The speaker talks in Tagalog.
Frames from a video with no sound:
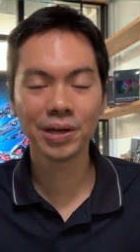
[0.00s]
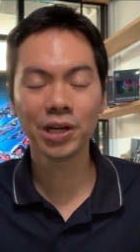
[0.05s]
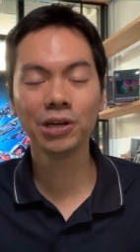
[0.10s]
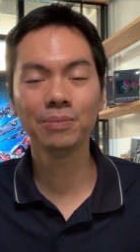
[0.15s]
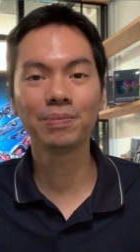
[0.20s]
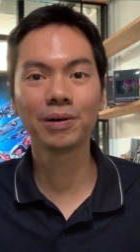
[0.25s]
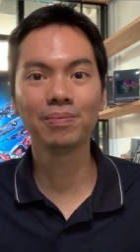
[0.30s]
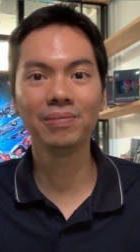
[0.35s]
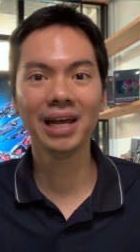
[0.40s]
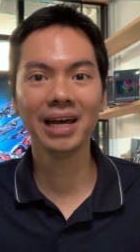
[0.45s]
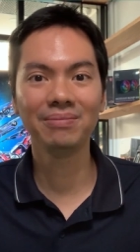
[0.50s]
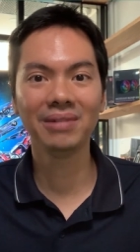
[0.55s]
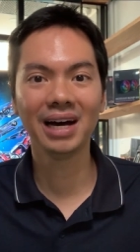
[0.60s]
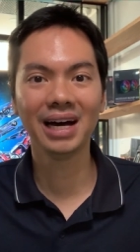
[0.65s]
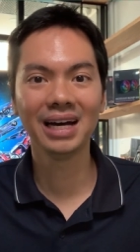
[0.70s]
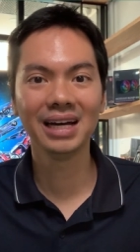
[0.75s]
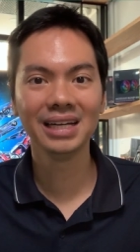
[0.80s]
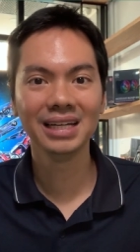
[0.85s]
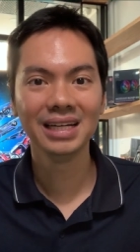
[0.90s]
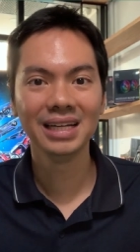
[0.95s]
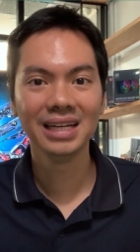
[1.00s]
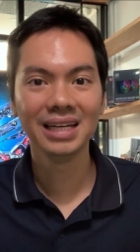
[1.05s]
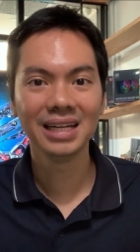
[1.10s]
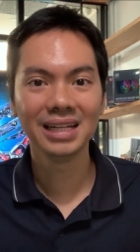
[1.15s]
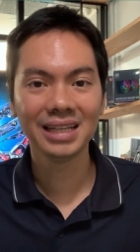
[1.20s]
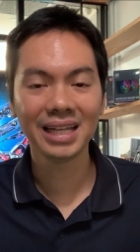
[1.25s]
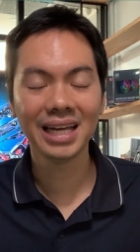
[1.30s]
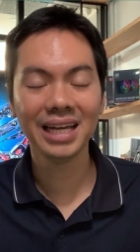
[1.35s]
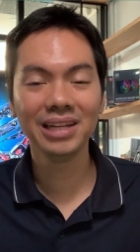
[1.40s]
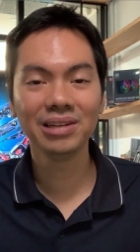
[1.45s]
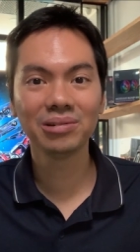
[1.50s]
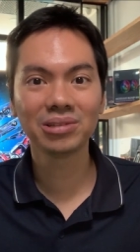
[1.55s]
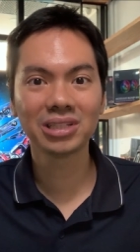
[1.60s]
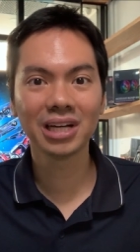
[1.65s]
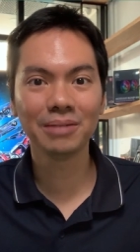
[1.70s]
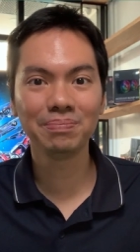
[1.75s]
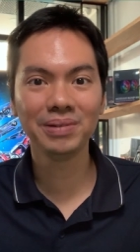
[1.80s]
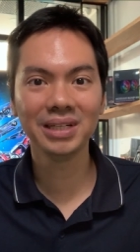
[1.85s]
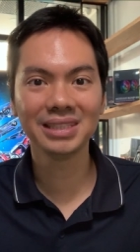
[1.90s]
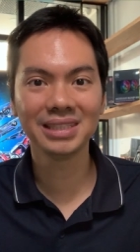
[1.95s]
Pero yung problema, tingin ng
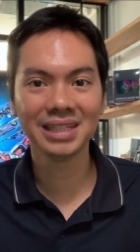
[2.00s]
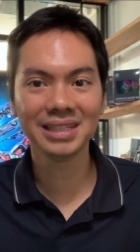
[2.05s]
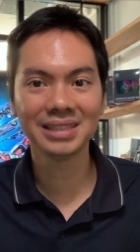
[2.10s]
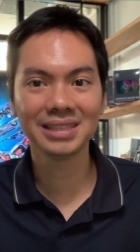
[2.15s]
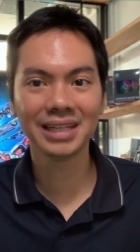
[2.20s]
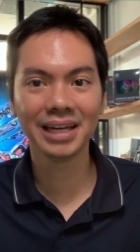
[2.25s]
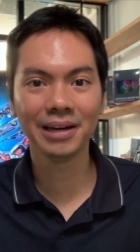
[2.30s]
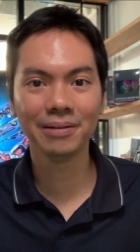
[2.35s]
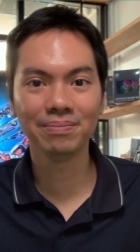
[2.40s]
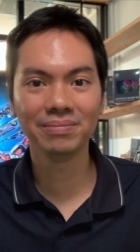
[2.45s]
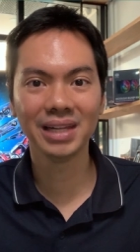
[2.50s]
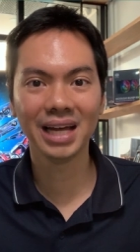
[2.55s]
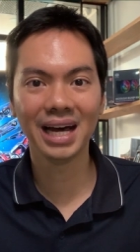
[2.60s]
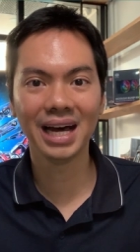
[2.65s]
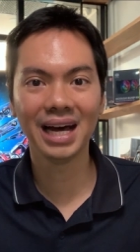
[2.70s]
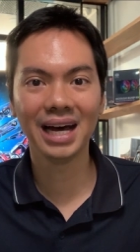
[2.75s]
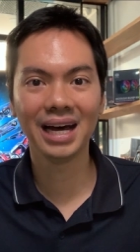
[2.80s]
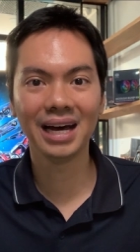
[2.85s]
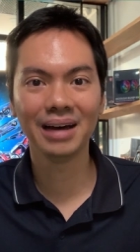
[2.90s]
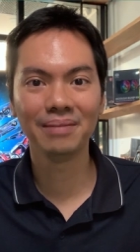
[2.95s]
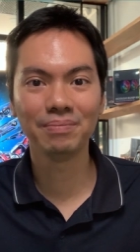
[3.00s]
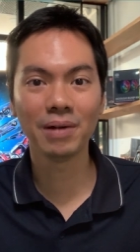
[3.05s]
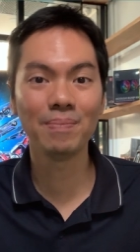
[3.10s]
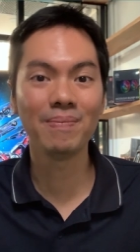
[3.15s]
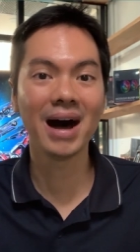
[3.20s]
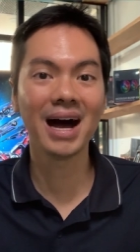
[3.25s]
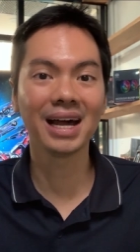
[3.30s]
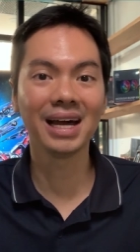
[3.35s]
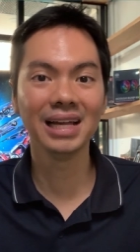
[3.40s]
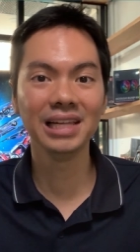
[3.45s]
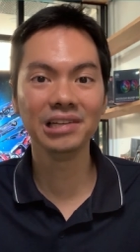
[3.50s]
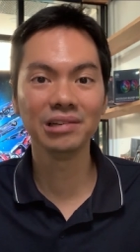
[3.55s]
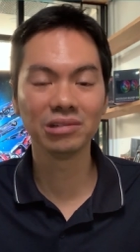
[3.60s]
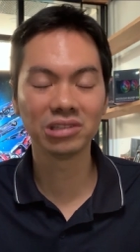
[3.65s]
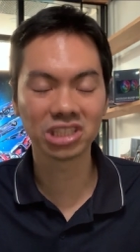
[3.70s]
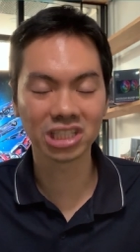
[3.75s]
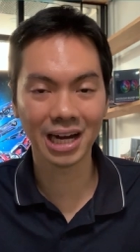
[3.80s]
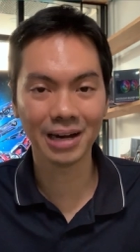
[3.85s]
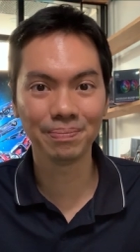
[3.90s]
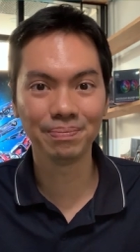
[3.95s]
Shopee system na mabagal
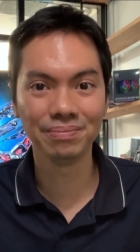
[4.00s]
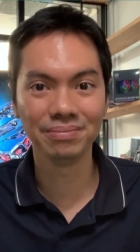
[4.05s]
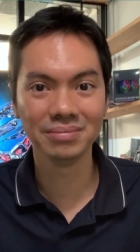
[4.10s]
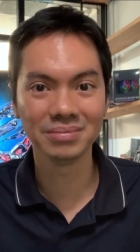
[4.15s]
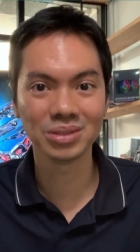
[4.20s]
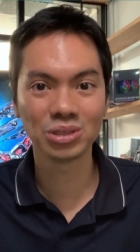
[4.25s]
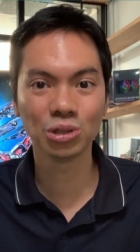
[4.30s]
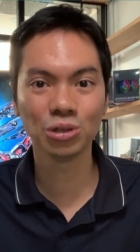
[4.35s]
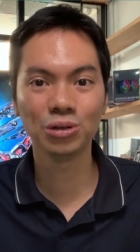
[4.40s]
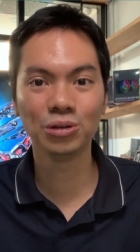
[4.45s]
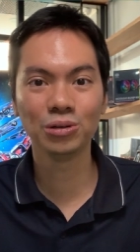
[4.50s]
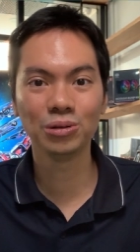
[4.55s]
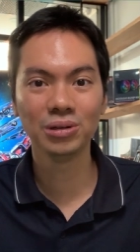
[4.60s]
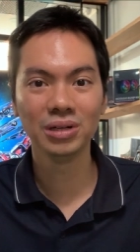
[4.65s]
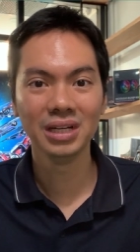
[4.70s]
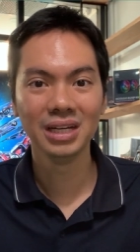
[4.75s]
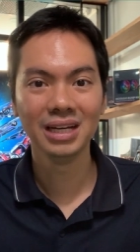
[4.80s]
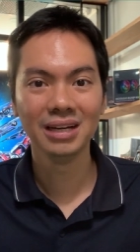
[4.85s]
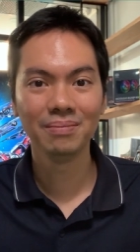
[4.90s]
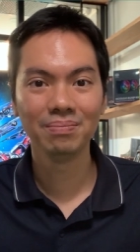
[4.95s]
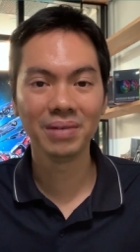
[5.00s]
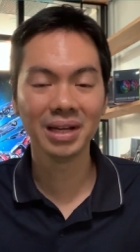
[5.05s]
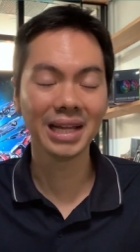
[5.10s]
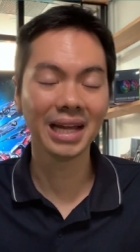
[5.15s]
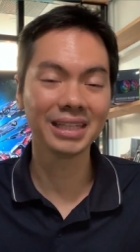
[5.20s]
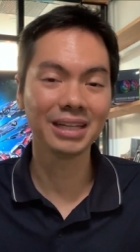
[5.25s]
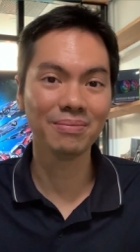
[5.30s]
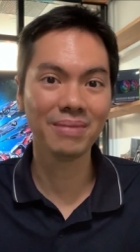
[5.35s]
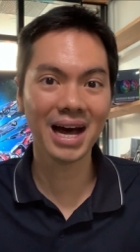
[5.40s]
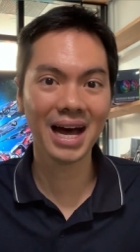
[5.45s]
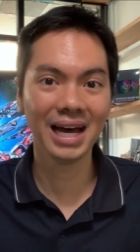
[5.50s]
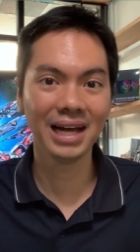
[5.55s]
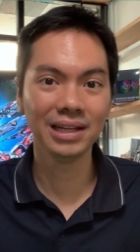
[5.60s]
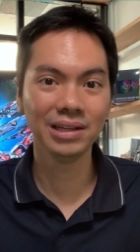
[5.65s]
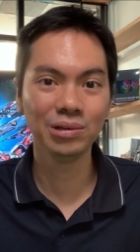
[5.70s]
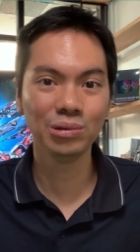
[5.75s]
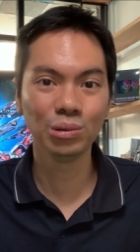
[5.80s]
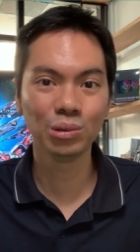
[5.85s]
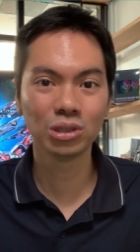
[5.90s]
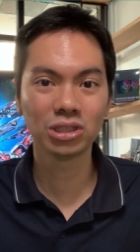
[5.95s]
yung shop. So,
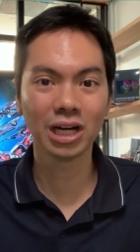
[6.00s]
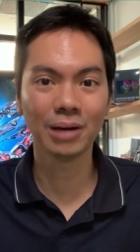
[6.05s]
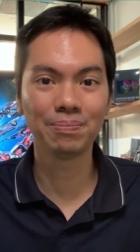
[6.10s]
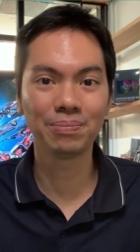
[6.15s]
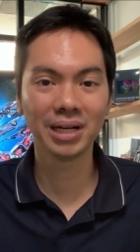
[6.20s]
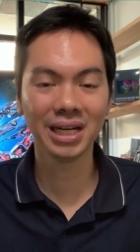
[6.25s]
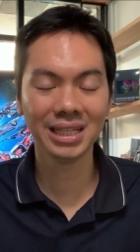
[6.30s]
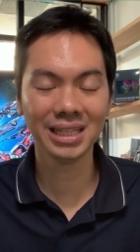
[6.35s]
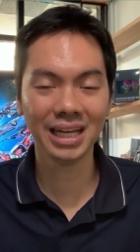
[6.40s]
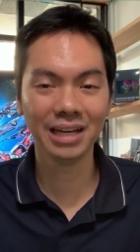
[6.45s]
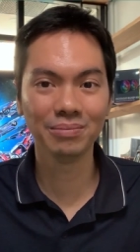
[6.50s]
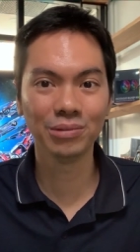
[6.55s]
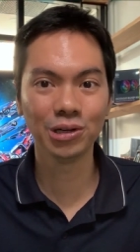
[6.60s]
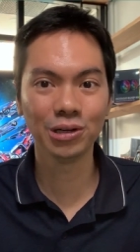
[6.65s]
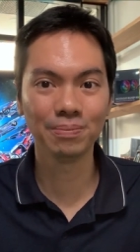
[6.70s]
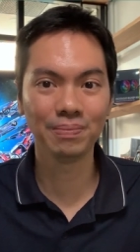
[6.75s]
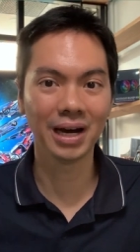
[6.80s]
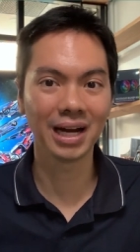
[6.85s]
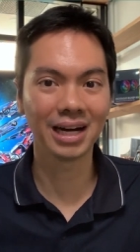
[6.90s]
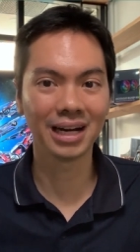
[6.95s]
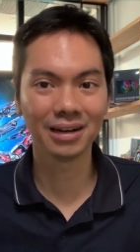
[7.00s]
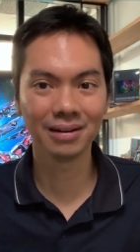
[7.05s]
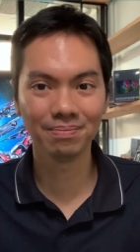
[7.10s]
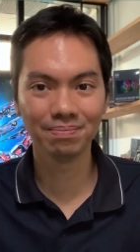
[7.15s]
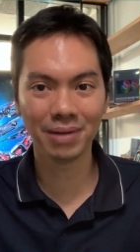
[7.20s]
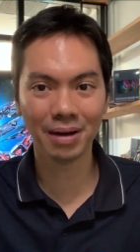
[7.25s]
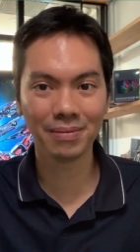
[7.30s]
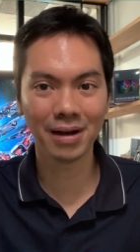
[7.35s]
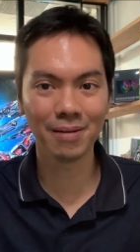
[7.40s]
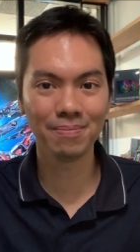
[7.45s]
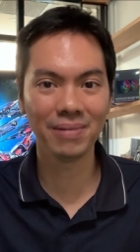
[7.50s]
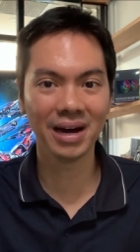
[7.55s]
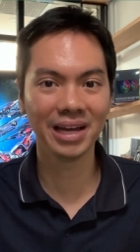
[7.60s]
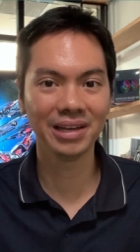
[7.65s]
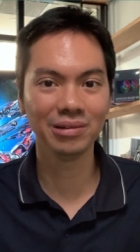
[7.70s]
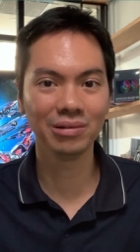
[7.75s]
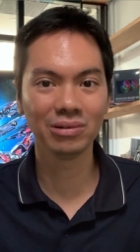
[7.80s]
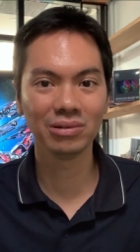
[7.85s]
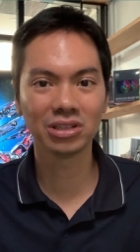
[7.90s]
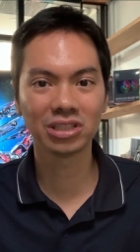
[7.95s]
matatamaan yung shop rating mo, parang
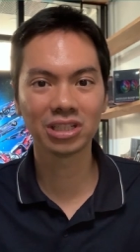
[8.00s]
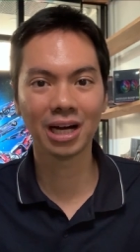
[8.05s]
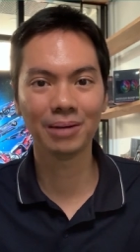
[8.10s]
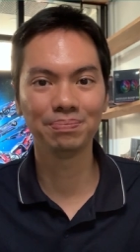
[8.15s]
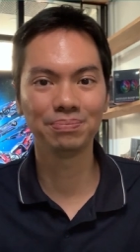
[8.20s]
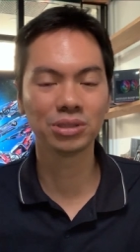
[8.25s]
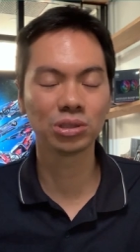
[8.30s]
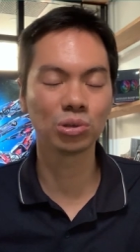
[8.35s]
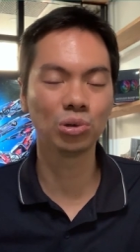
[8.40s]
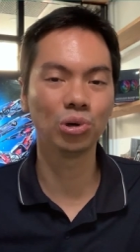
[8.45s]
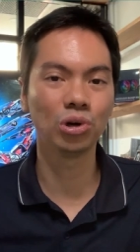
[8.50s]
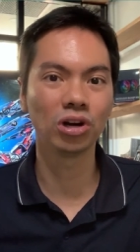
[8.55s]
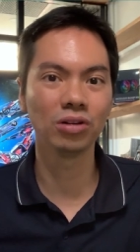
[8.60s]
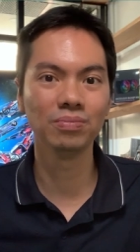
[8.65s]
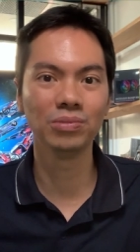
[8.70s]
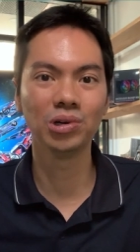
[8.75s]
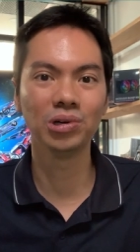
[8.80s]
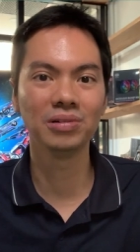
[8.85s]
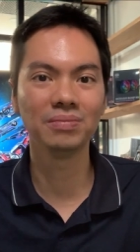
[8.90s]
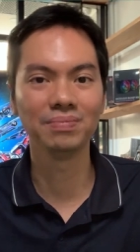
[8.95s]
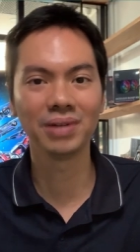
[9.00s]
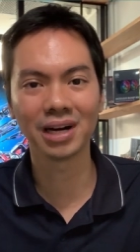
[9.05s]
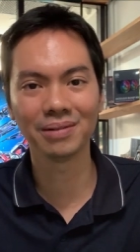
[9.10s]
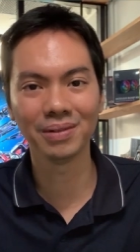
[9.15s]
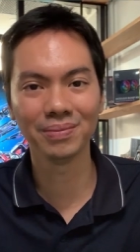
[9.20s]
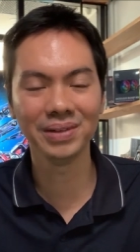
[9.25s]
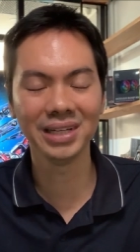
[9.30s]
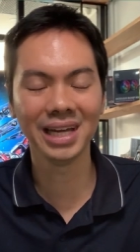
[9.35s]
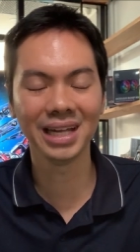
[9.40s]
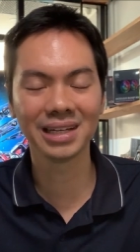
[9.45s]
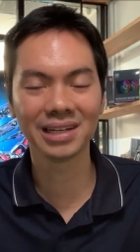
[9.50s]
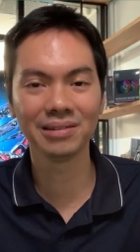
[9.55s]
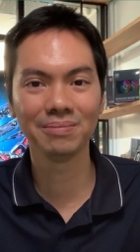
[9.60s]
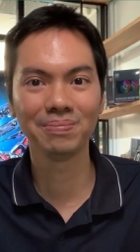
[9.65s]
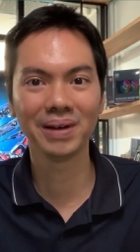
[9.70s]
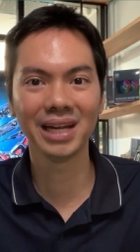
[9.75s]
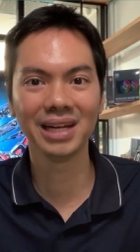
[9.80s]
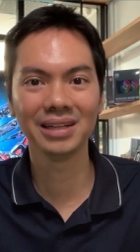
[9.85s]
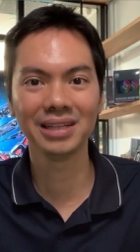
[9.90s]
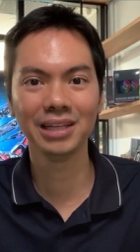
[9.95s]
bababa yung shop score mo, baka mabigyan ka
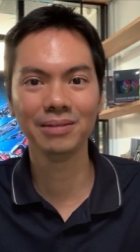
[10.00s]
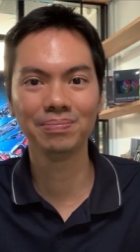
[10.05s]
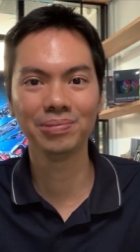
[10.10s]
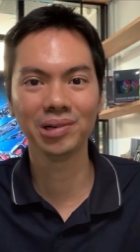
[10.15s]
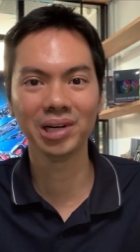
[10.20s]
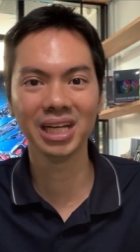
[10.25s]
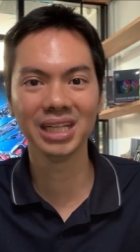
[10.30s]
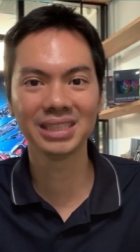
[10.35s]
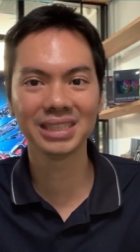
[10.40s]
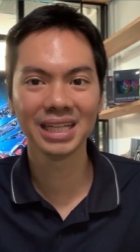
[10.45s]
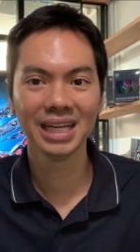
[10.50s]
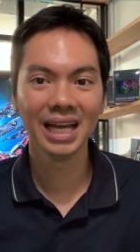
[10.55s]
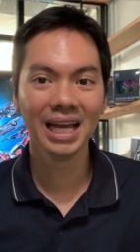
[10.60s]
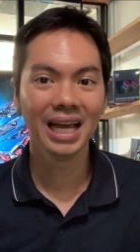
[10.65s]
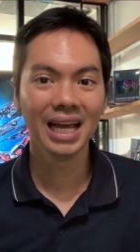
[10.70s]
ng penalty points.